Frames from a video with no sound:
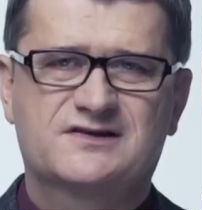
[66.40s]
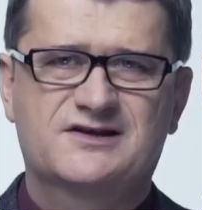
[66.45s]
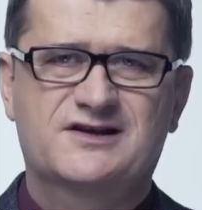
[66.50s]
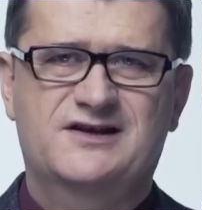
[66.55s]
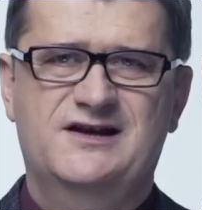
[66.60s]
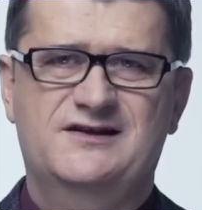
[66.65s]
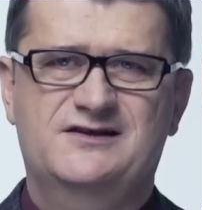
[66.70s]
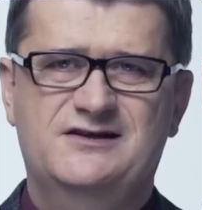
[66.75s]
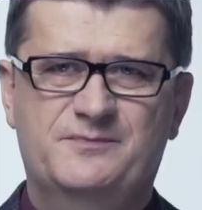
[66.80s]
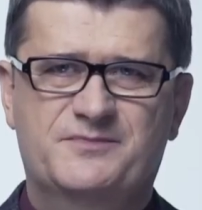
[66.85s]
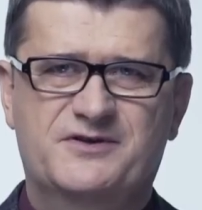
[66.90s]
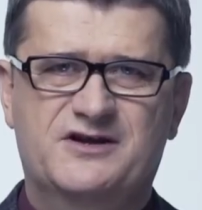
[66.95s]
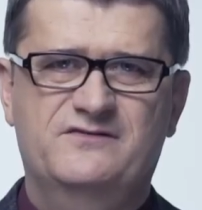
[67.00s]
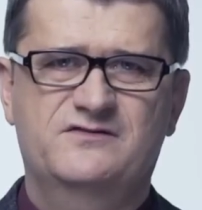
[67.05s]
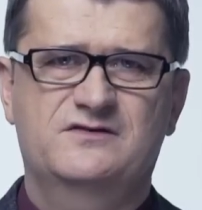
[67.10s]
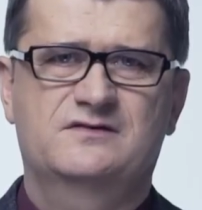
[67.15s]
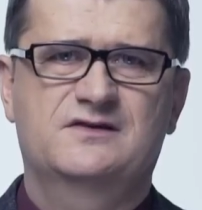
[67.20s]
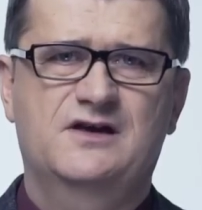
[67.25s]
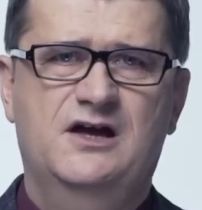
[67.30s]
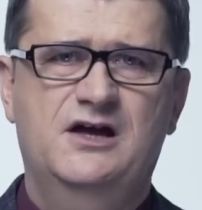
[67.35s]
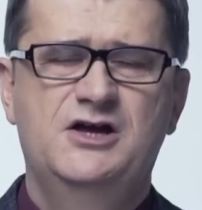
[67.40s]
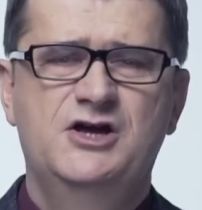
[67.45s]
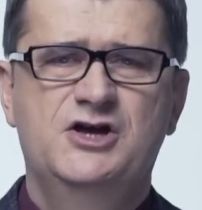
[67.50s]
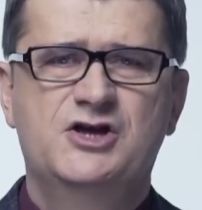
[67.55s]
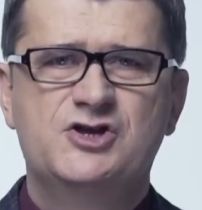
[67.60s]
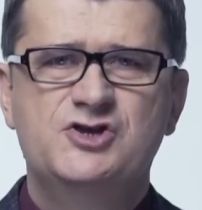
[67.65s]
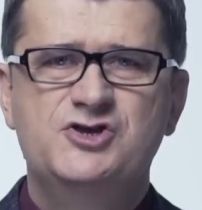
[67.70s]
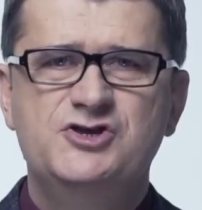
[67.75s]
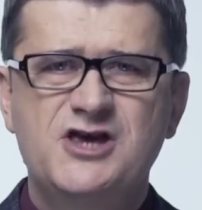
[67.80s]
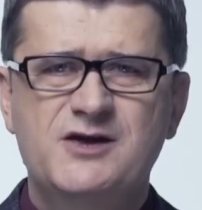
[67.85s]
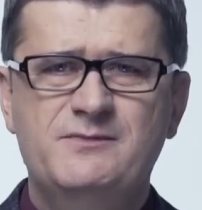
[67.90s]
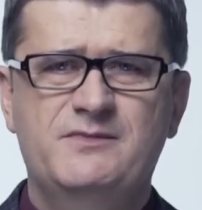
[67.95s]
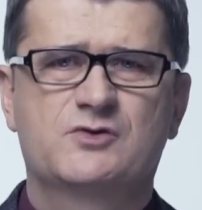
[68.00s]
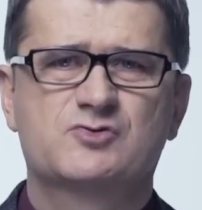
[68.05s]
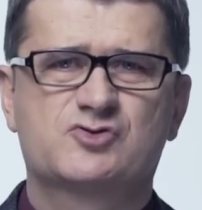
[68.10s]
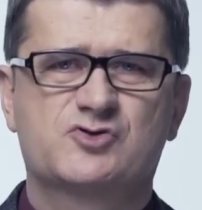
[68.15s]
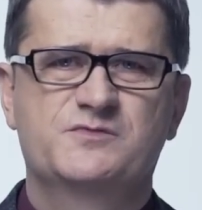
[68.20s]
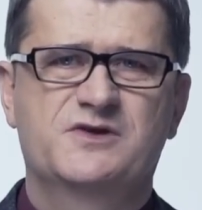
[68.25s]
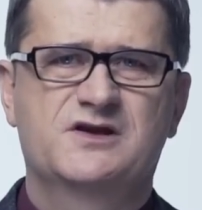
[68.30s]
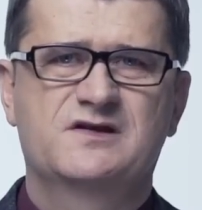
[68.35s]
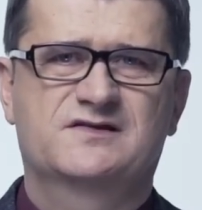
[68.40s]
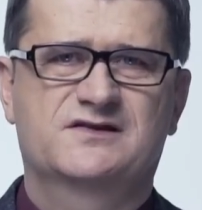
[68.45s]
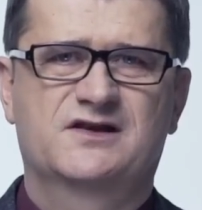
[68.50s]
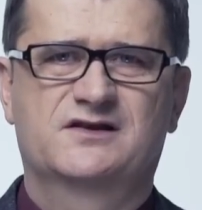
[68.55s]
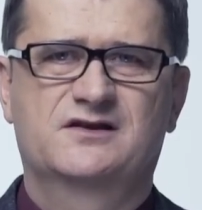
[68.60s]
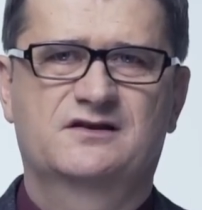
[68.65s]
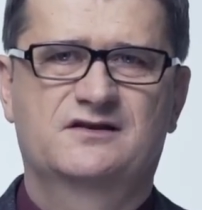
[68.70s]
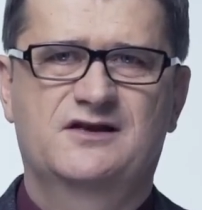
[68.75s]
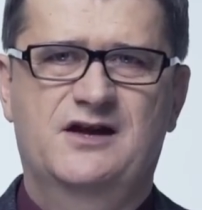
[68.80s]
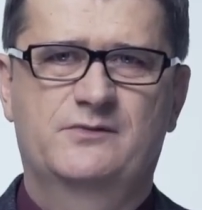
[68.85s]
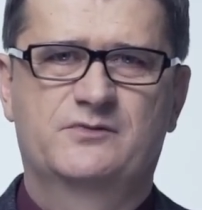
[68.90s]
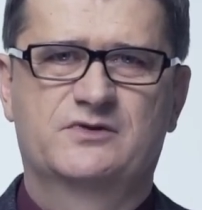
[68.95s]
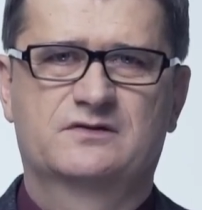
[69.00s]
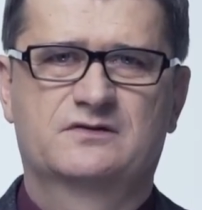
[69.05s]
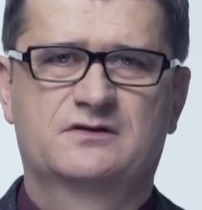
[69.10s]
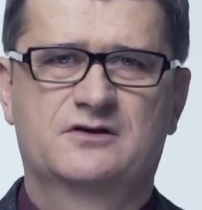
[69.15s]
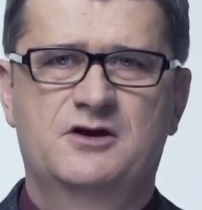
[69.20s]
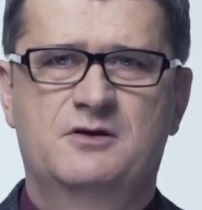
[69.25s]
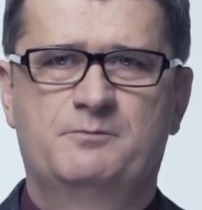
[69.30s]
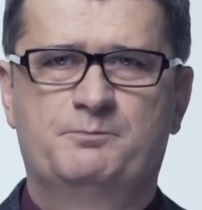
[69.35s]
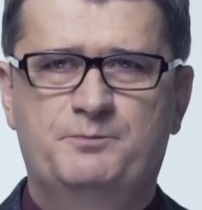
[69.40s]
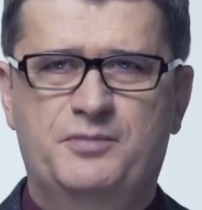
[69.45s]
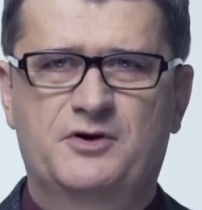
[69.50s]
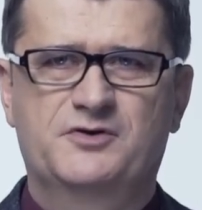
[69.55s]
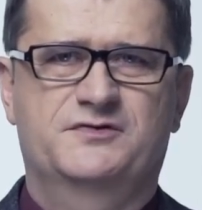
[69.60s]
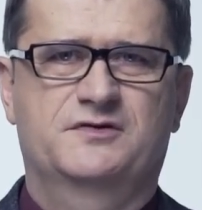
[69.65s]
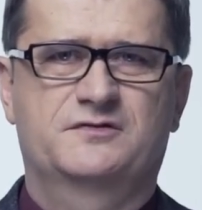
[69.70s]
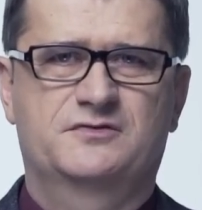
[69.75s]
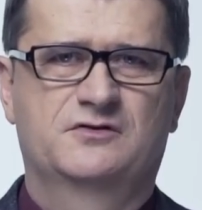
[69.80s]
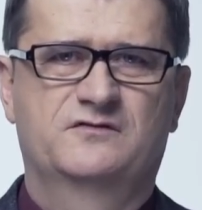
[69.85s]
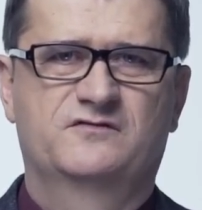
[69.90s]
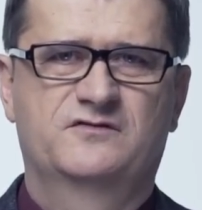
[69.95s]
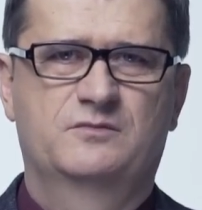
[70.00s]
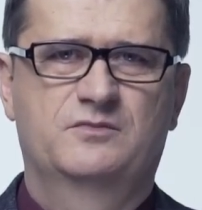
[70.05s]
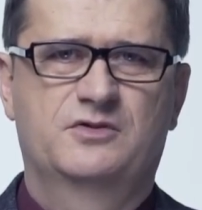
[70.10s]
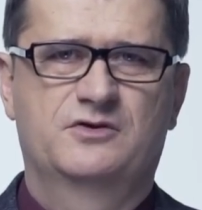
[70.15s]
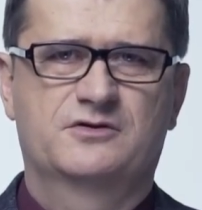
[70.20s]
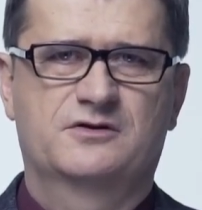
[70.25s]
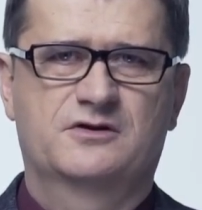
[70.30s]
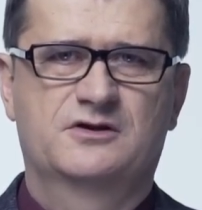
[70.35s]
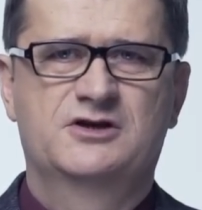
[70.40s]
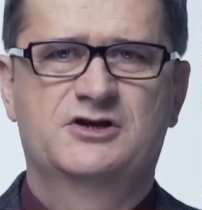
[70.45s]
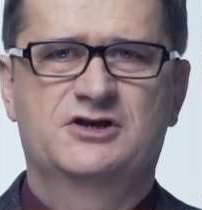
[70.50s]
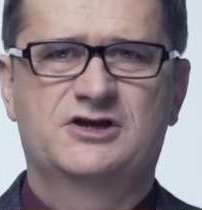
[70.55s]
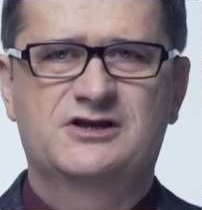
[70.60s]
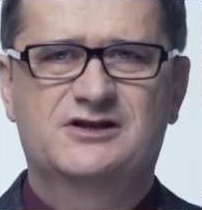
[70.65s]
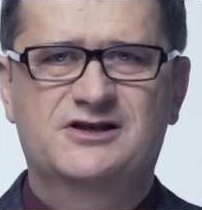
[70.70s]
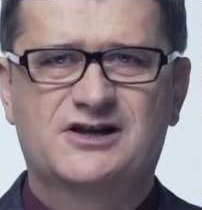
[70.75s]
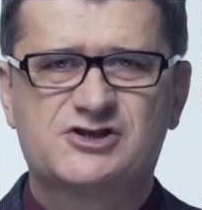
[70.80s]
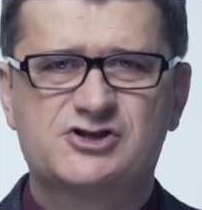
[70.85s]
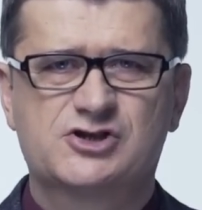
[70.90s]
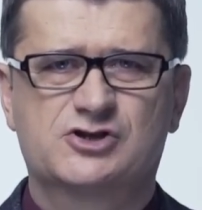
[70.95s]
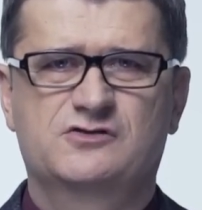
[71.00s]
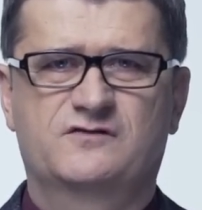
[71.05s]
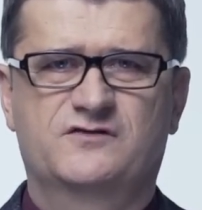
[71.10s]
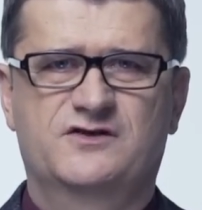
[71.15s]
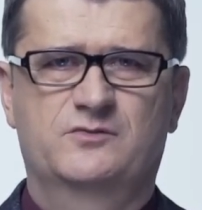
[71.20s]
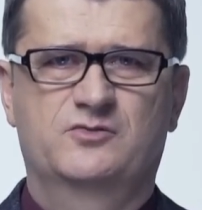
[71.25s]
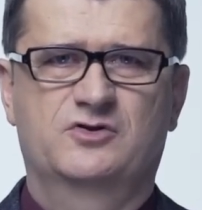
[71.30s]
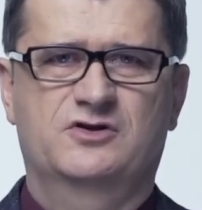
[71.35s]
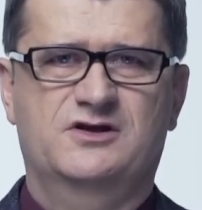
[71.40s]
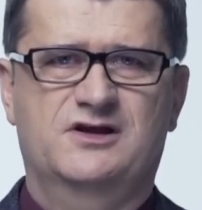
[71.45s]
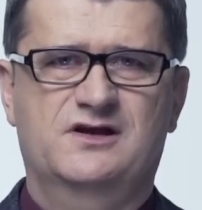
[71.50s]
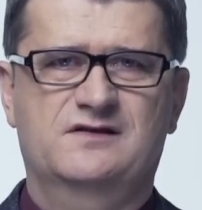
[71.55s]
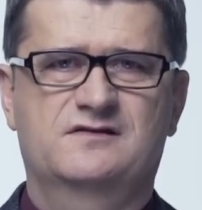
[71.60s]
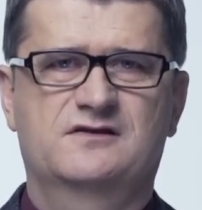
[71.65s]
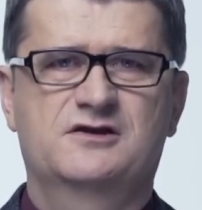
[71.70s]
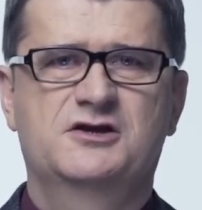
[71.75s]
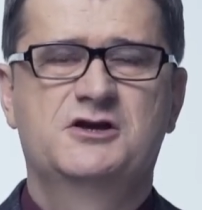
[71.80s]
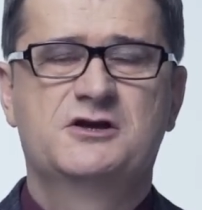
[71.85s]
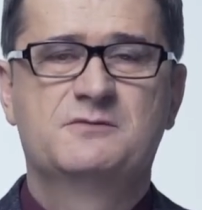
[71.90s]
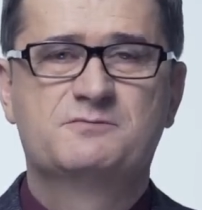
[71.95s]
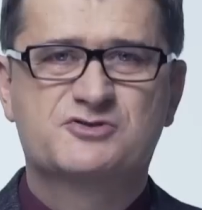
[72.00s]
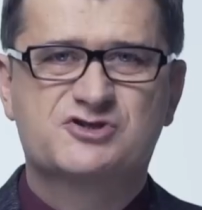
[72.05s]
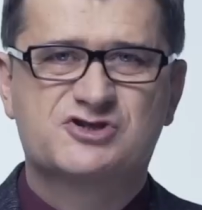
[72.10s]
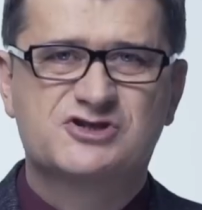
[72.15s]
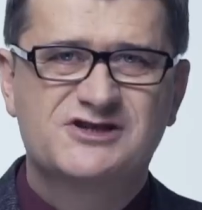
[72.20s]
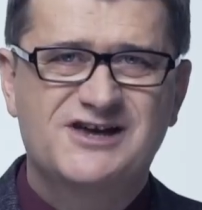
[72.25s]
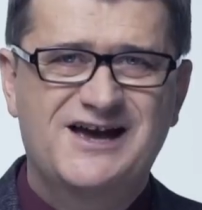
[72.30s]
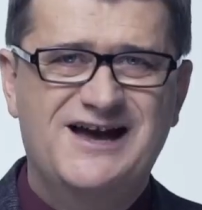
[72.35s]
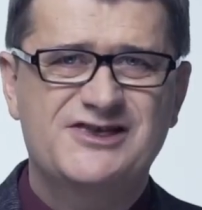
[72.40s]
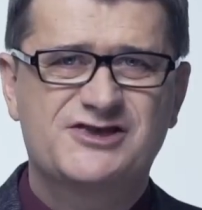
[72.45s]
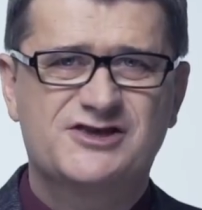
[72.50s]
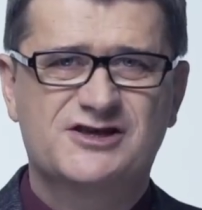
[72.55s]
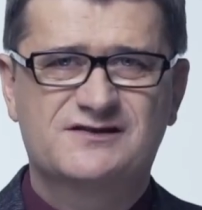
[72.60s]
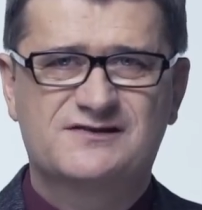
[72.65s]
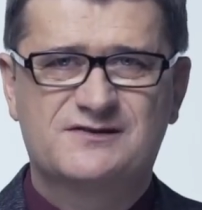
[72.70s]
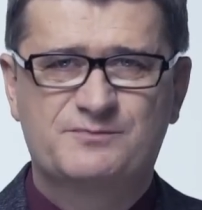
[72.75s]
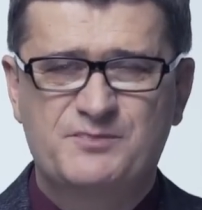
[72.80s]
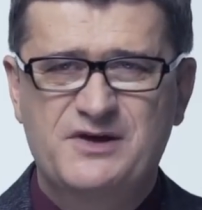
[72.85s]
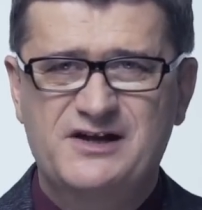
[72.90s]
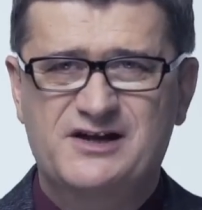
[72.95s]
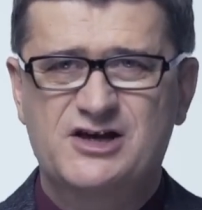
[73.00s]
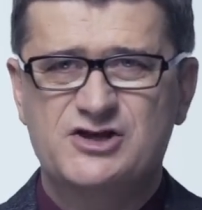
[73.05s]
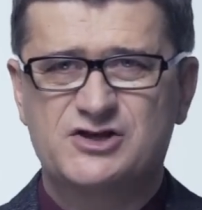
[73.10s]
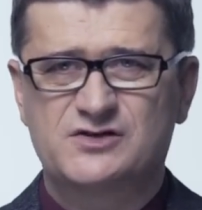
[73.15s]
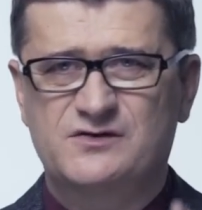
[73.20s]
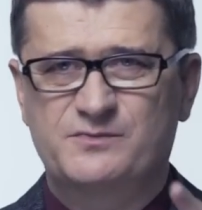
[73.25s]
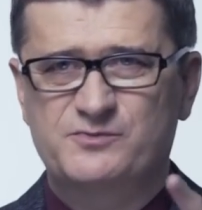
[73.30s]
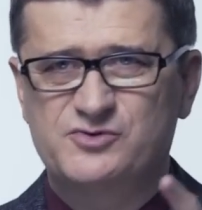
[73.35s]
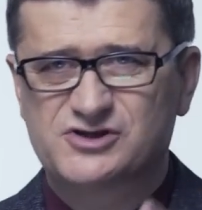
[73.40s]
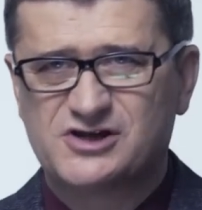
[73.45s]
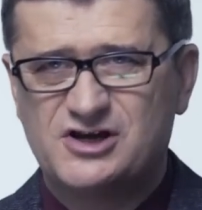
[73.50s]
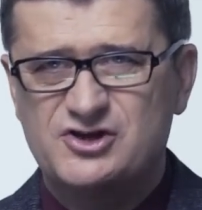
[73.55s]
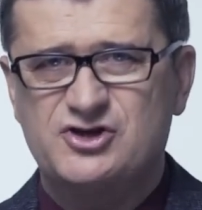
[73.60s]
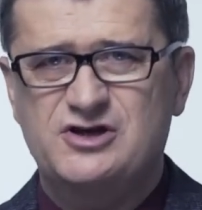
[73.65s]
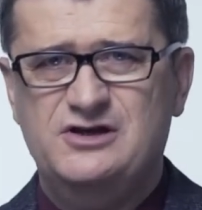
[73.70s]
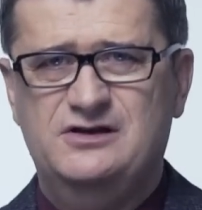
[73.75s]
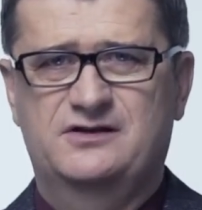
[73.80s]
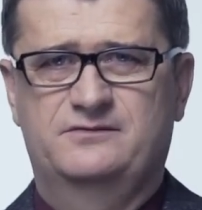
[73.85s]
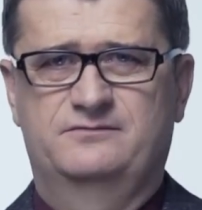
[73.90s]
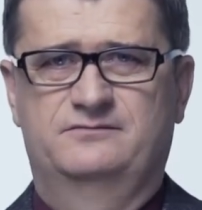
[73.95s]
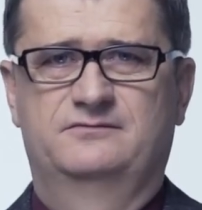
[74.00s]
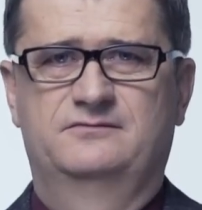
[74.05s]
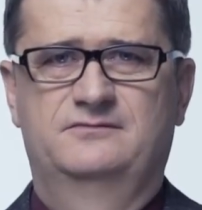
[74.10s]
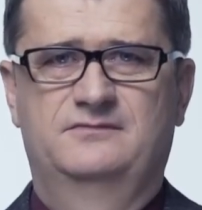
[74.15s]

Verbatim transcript: skrajna prawica, nie ma już miejsca na namysł, po co są wybory i dlaczego w demokracji przyjaciel spiera się z przyjacielem.